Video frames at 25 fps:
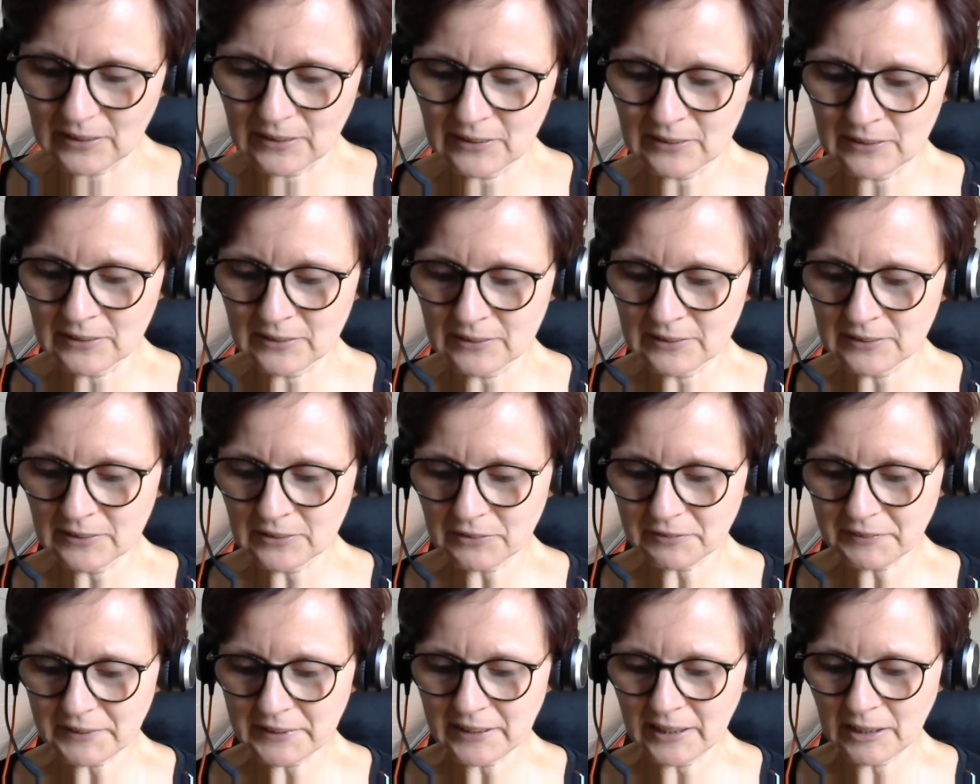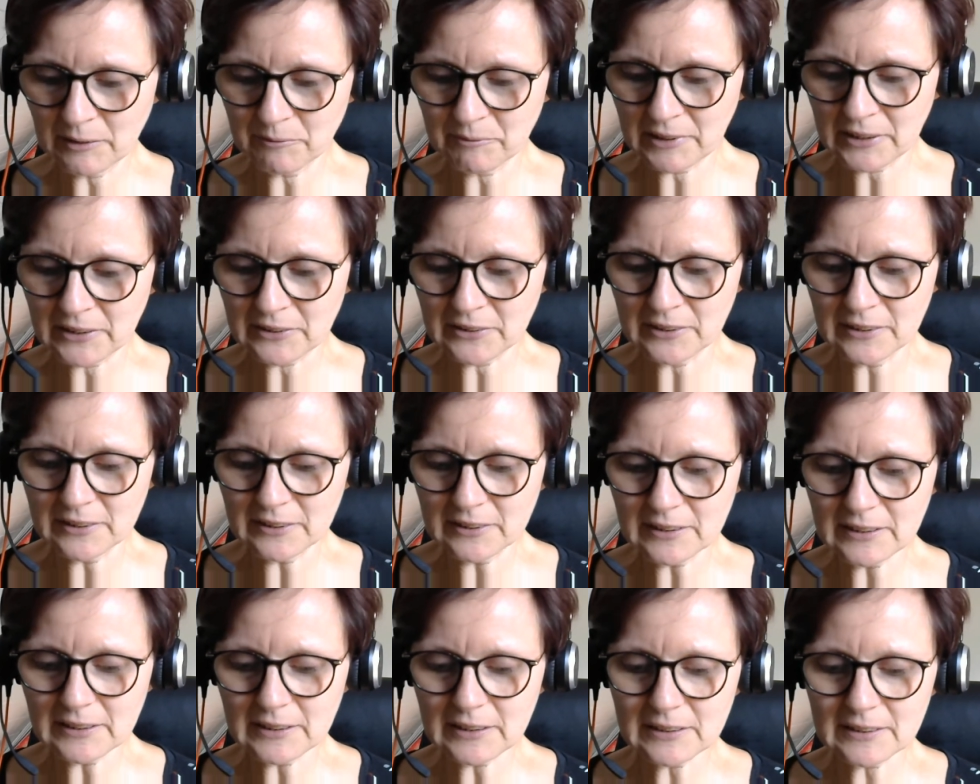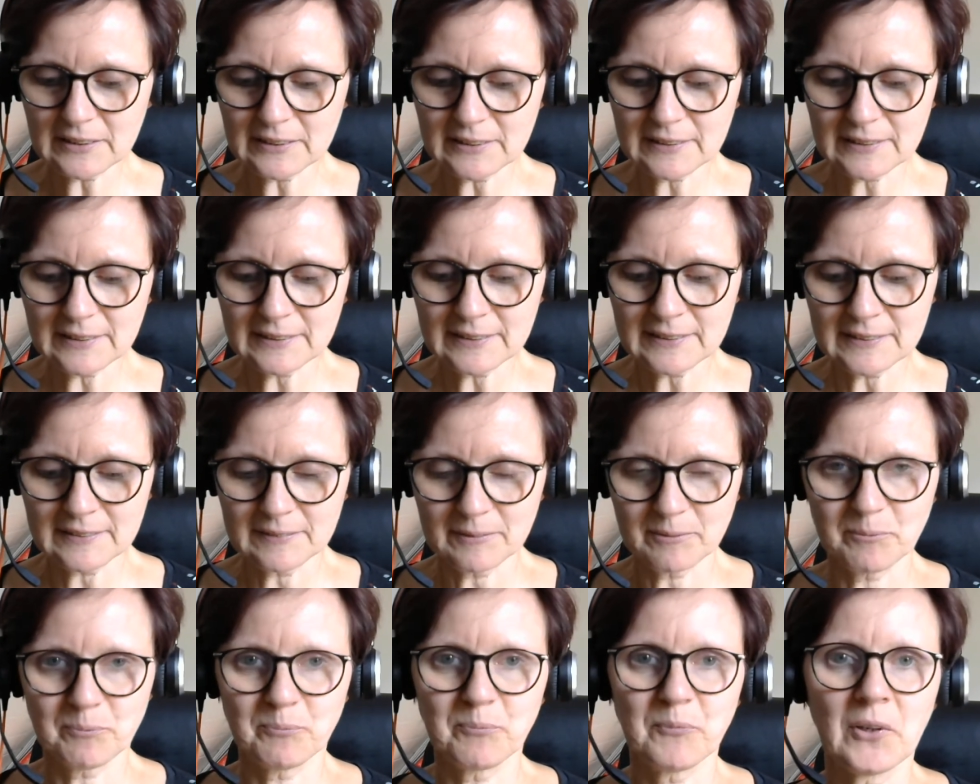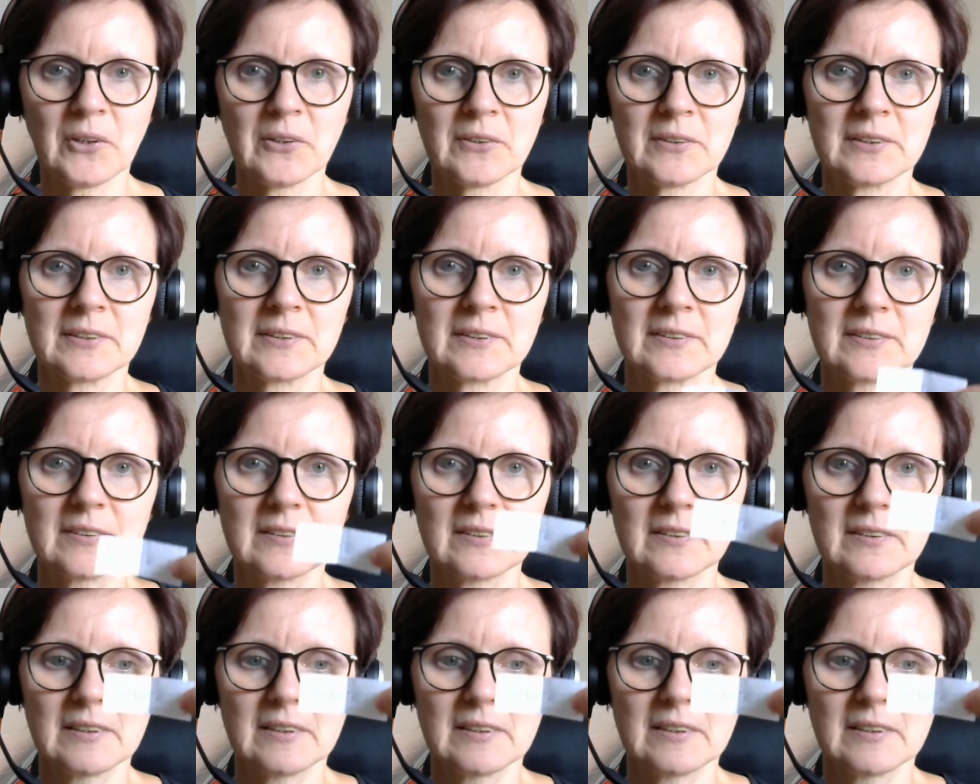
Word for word: Und wen haben wir noch? Und